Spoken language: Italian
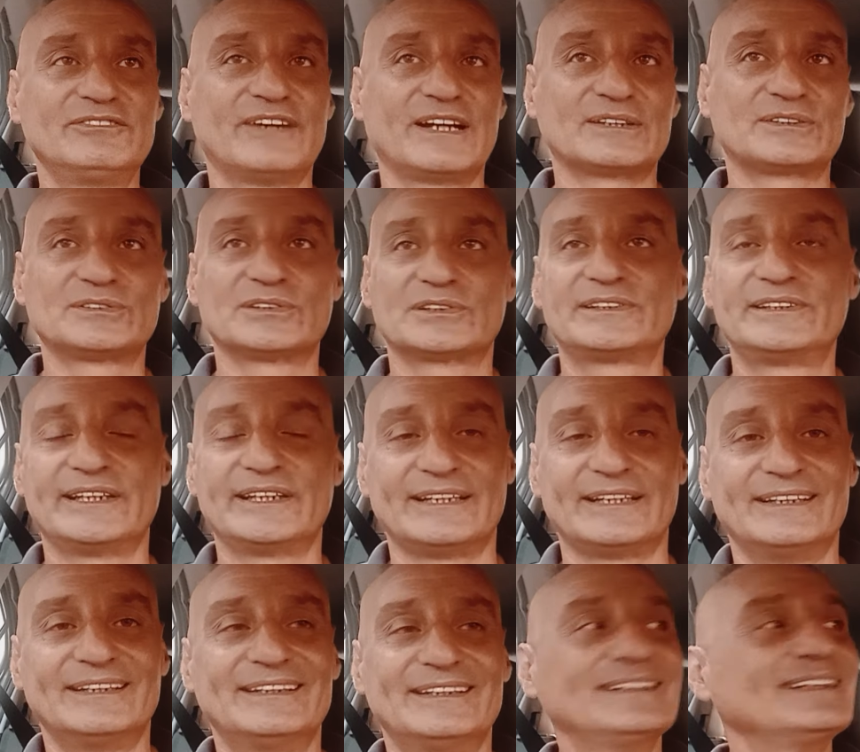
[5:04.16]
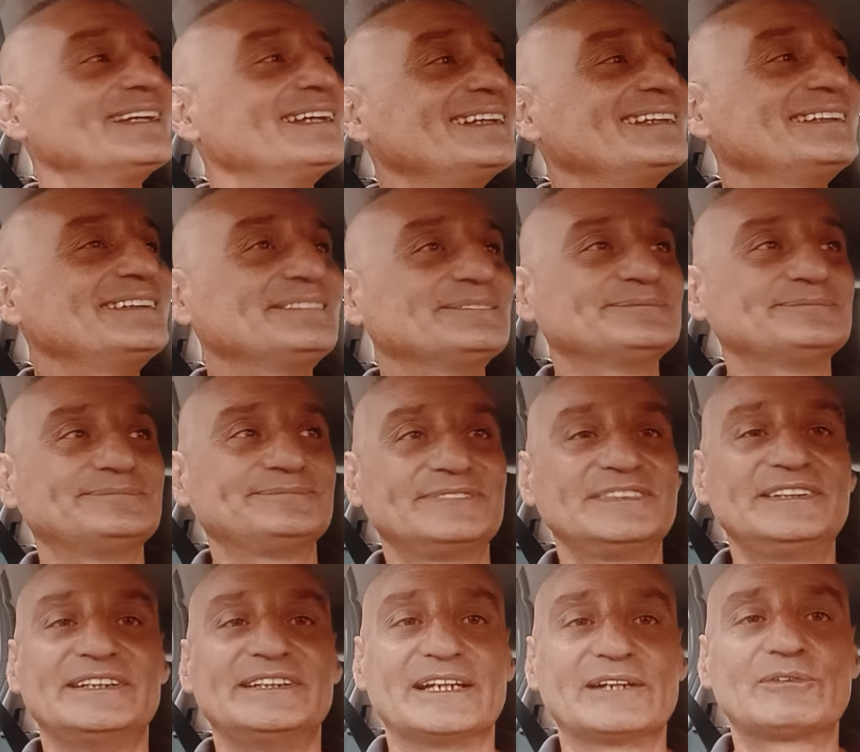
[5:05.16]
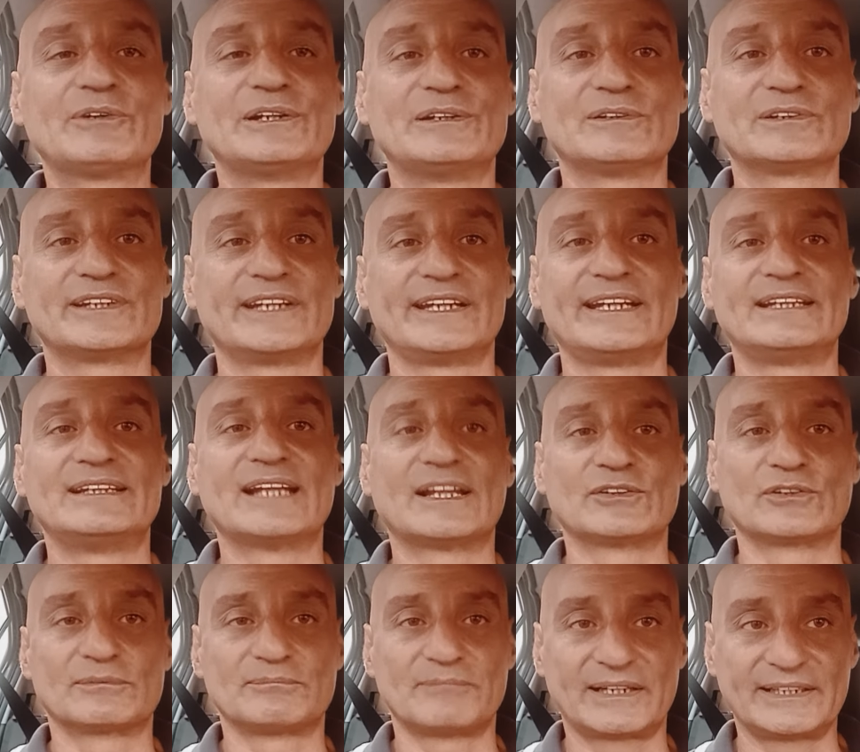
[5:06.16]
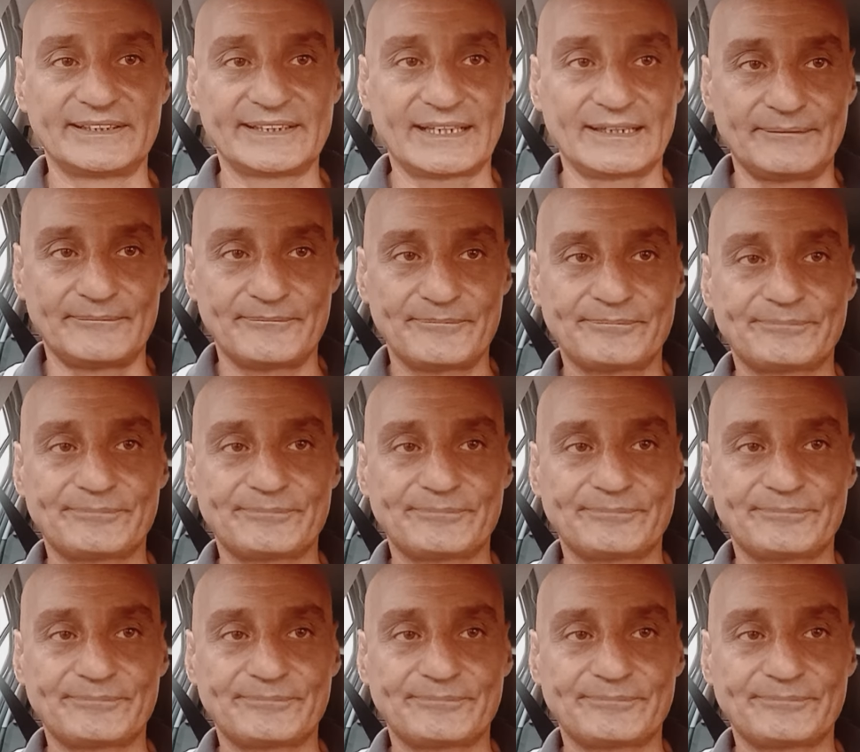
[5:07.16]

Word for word: fatto che dire quello che è la normalità.